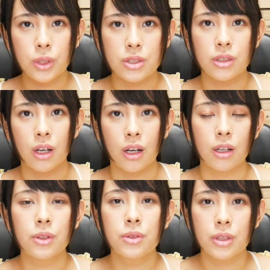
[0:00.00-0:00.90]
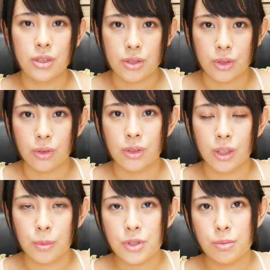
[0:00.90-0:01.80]
率が上がるんですよ。
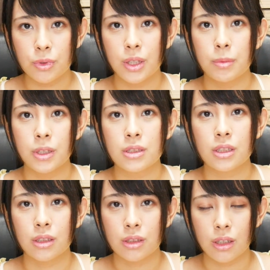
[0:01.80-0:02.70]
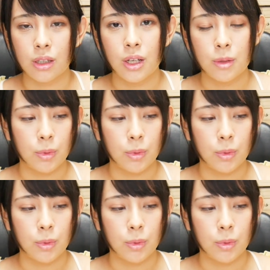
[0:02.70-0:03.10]
で、もしもね、皆さんが、